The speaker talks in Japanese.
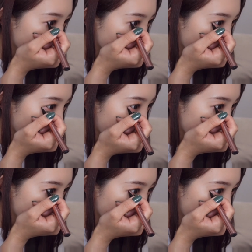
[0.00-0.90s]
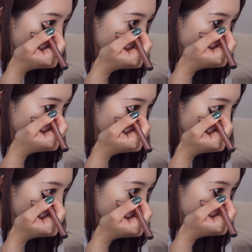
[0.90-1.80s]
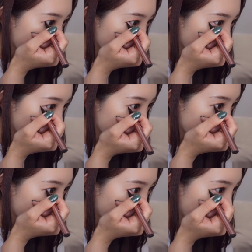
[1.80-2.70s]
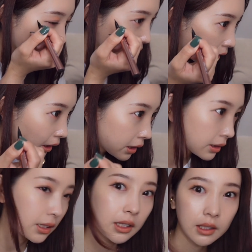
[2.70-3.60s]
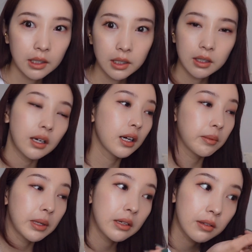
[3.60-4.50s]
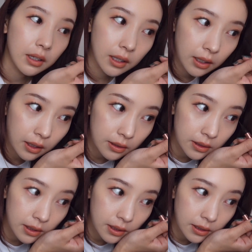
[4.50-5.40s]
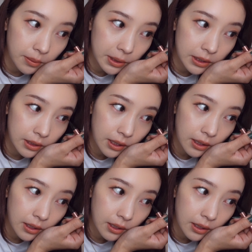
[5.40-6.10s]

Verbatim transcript: しでもマシな顔でお届けしたいなという思いから先にアイメイクから完成させますね